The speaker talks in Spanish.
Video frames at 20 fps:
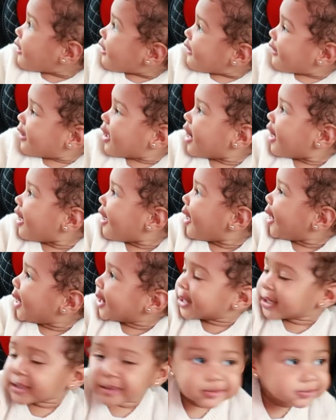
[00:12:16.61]
Mírale los
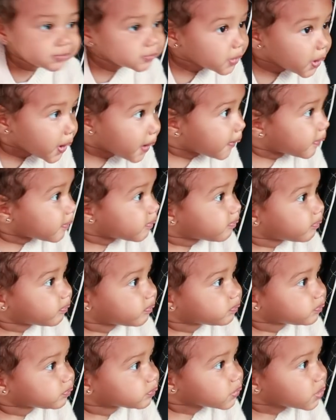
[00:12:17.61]
pelos, miren
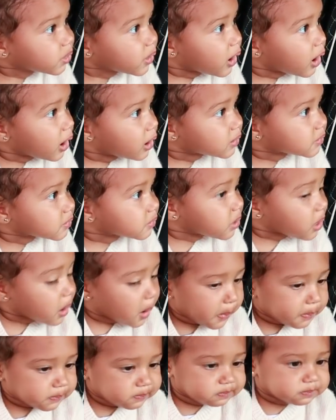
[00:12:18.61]
esos pelos. ¡Ay, Dios
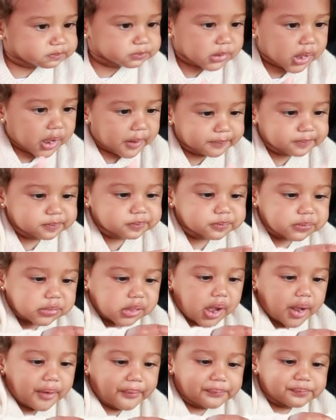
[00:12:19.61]
mío, qué ajuste
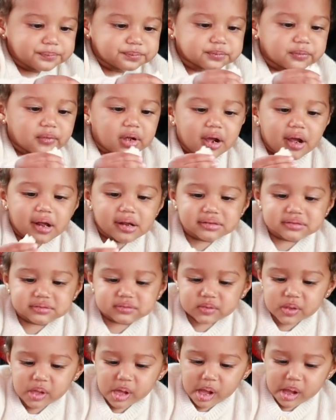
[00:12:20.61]
tiene! Se quitó
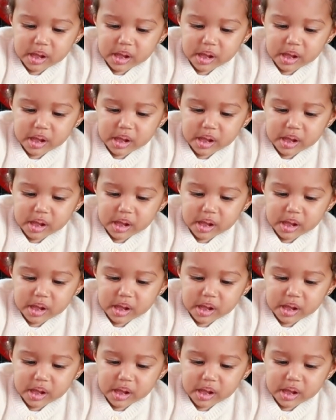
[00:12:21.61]
todo.